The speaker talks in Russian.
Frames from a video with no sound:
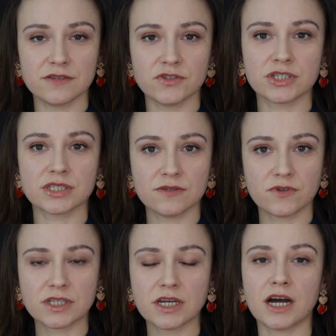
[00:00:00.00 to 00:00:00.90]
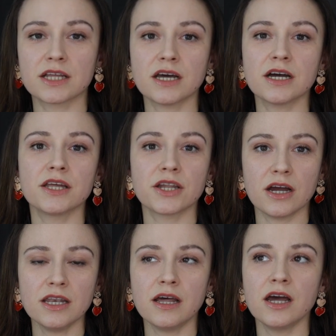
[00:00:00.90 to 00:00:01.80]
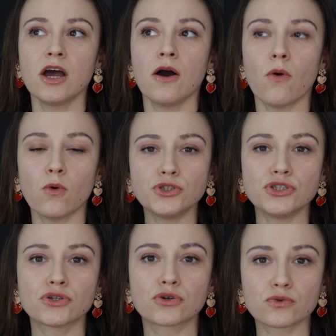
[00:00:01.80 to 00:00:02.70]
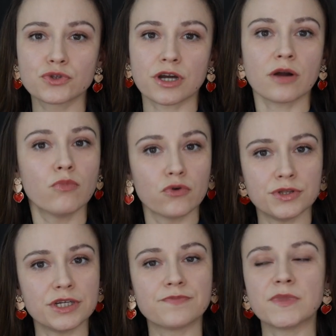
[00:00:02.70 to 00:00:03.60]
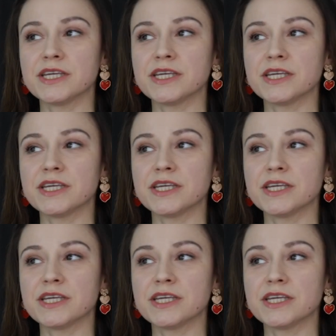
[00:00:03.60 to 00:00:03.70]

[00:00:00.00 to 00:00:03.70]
девочки, сыворотка. Она реально очень круто работает.